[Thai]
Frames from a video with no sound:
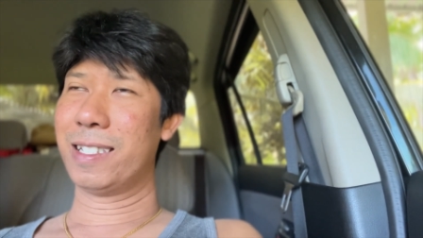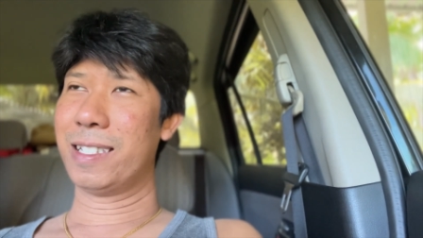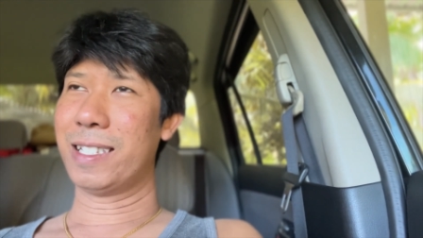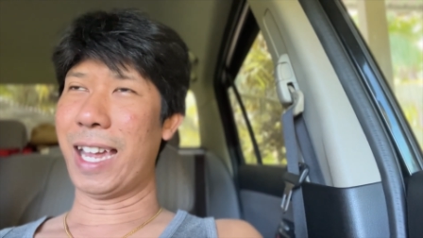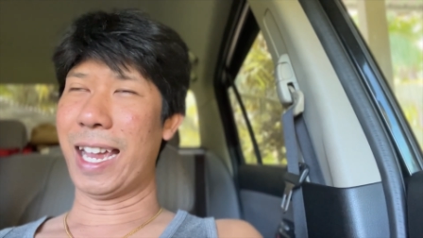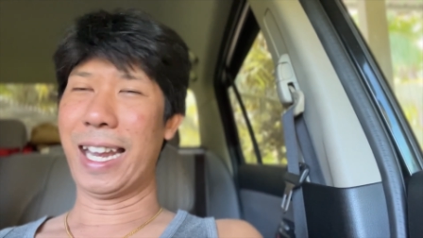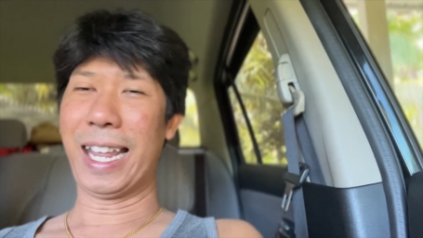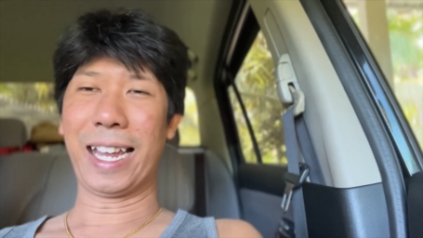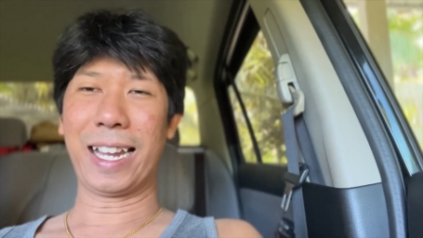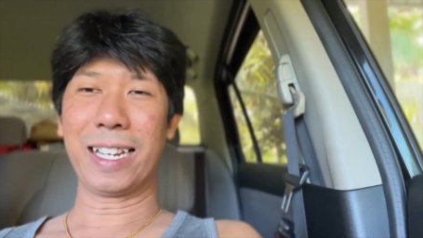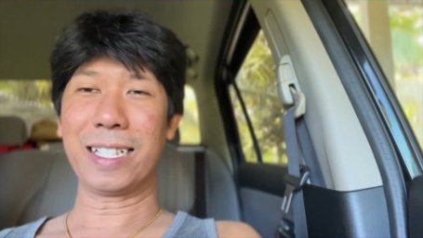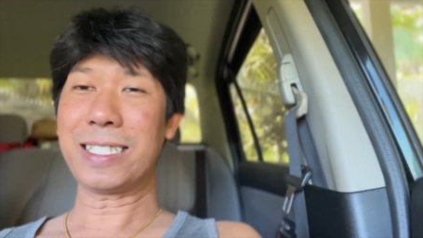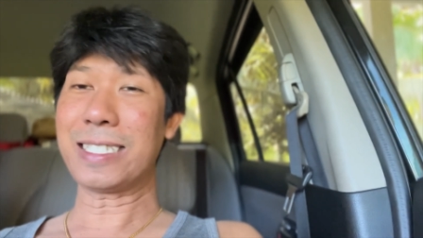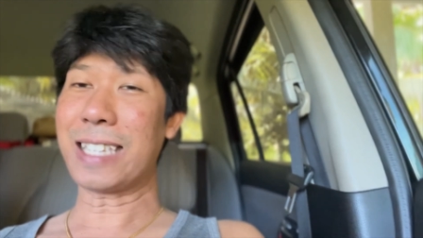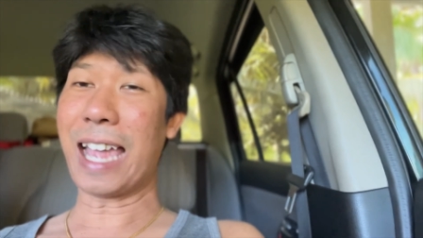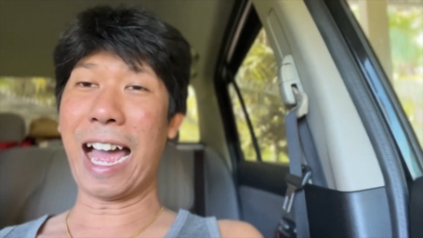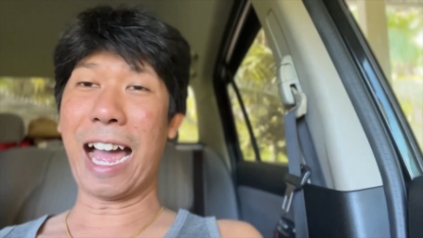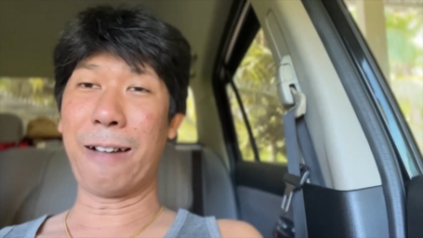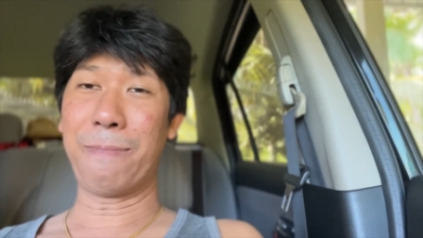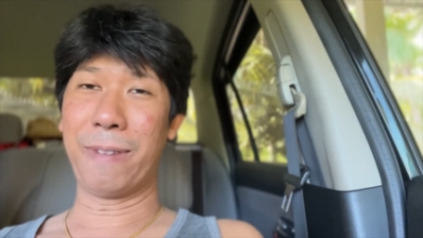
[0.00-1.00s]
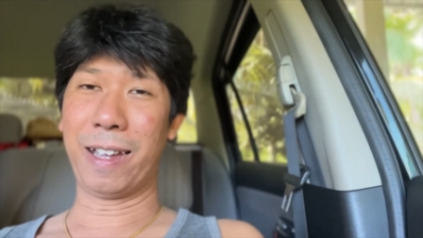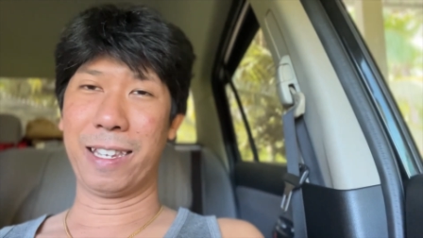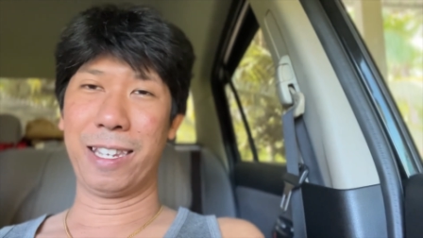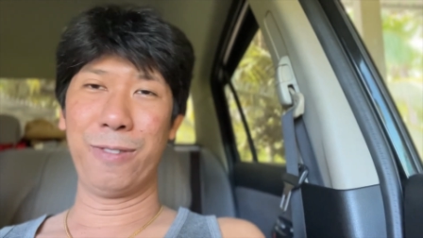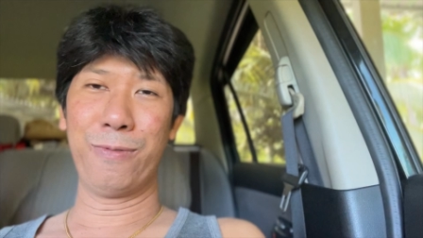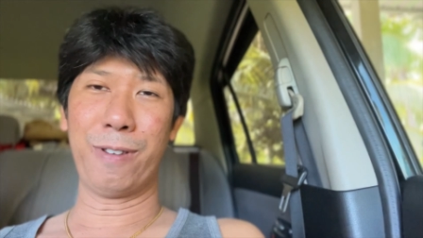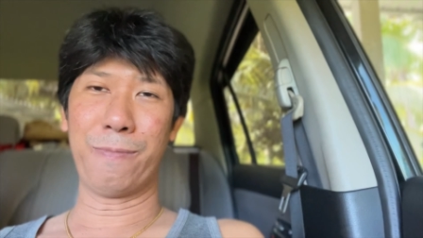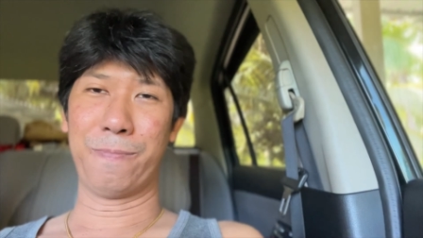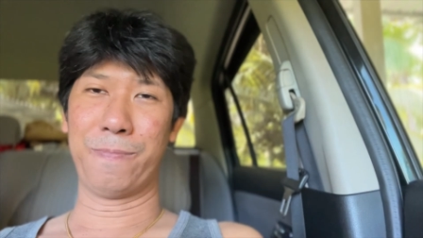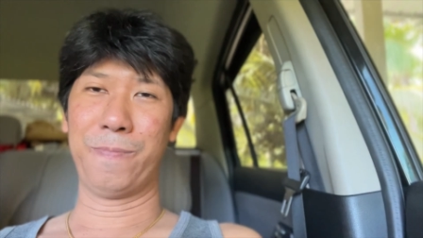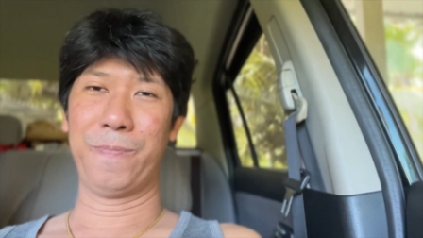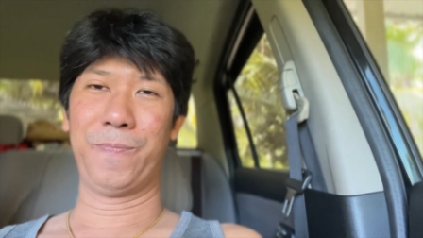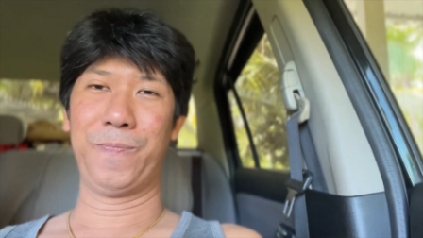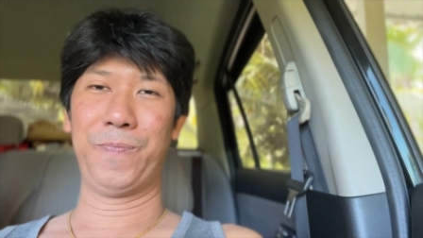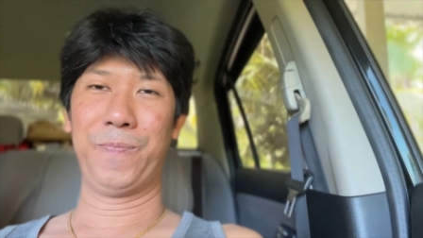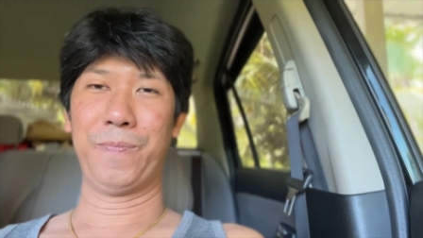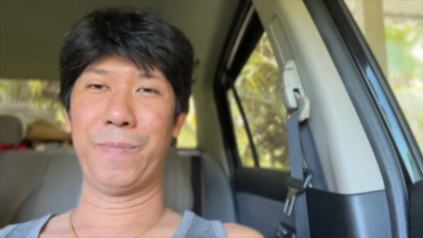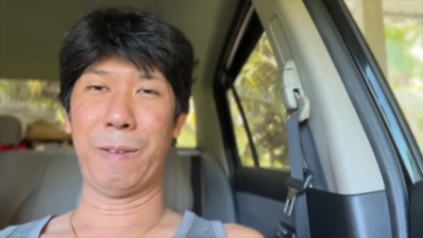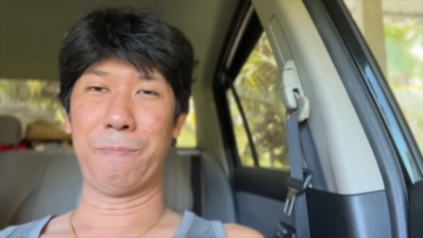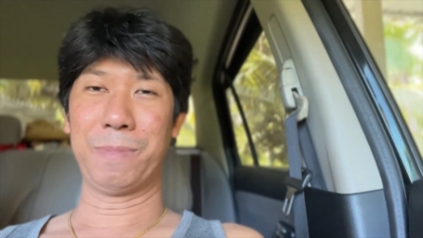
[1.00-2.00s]
ในอะไรก็ตามอ่ะที่แบบ
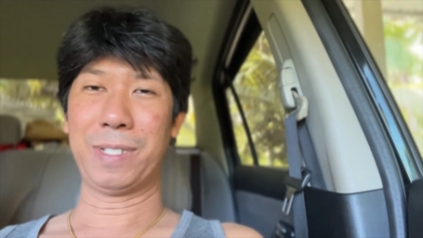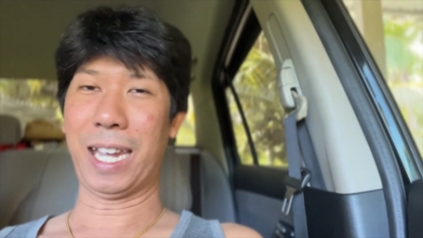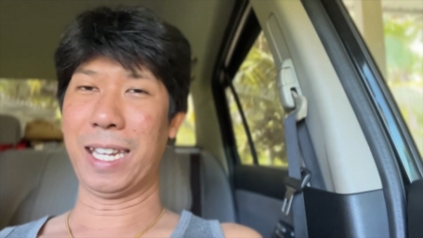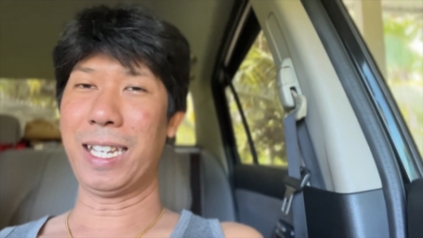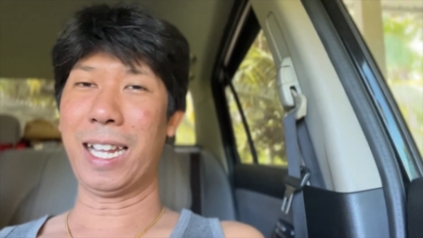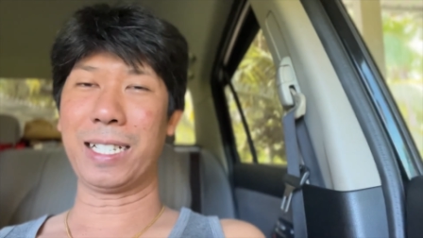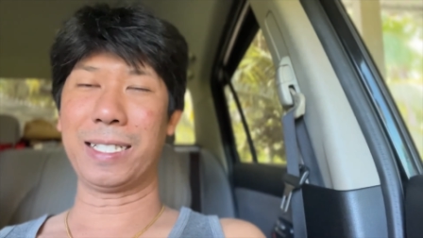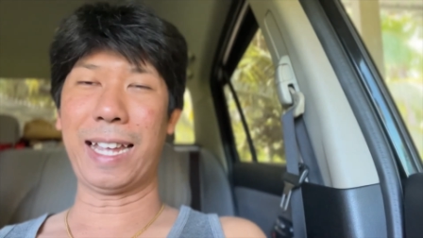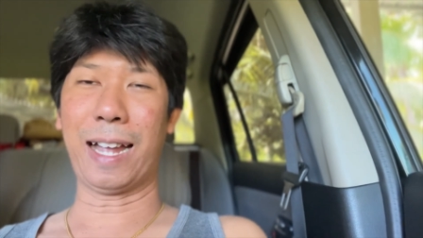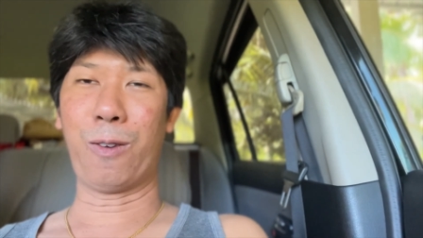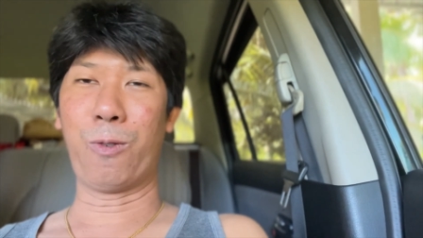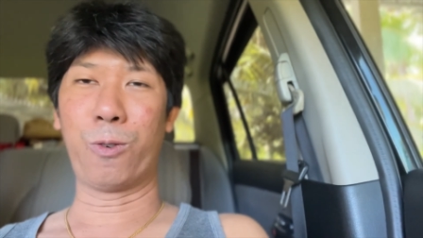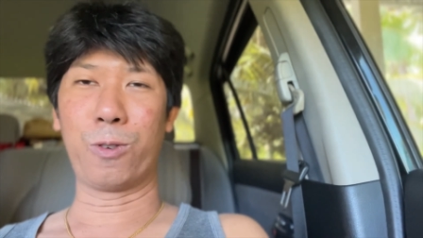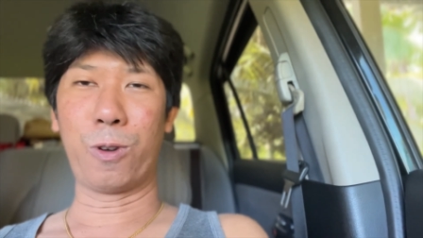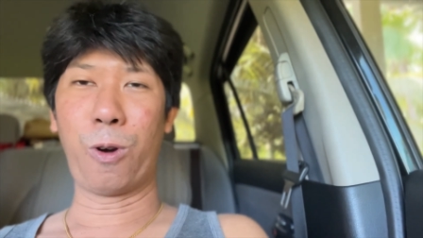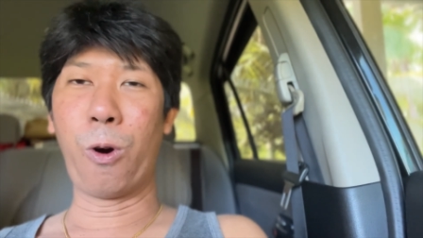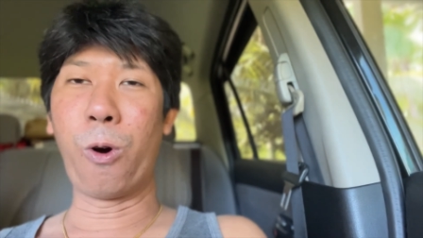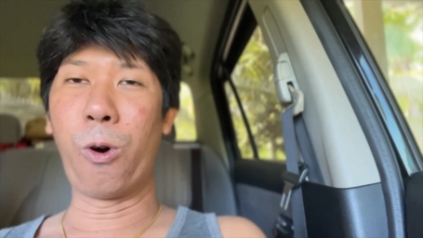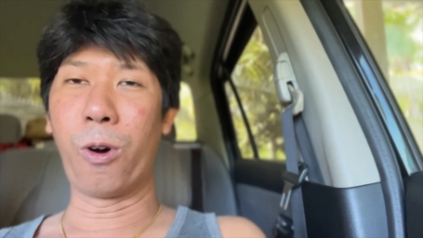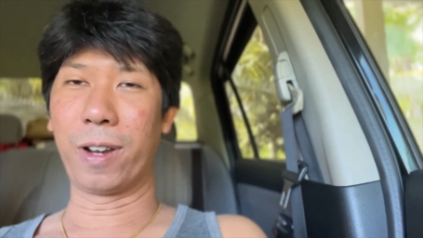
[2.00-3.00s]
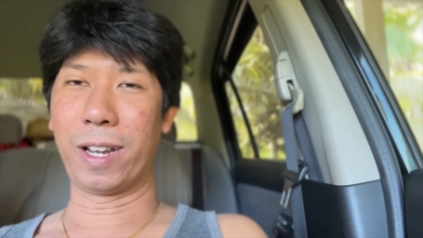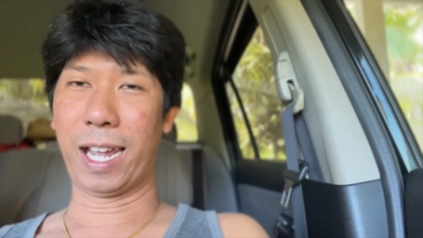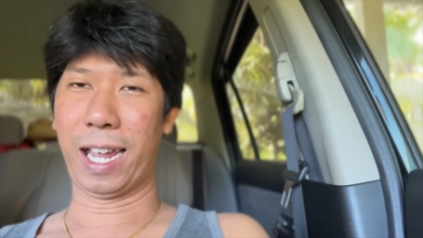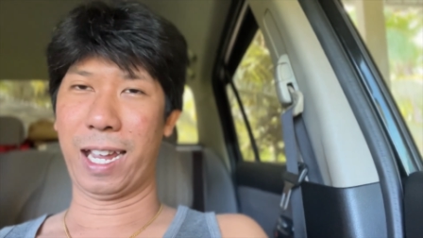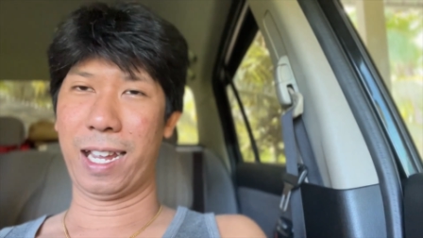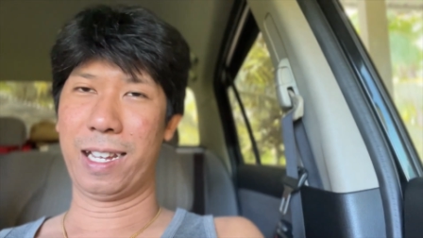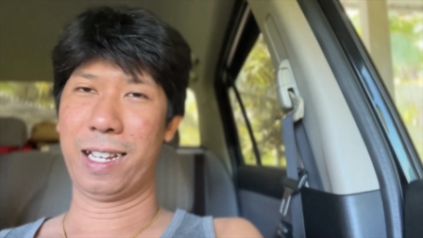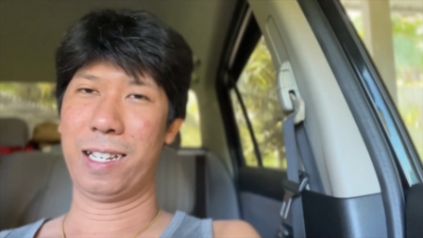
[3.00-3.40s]
แบบใช้ หนักๆโหดๆอ่ะ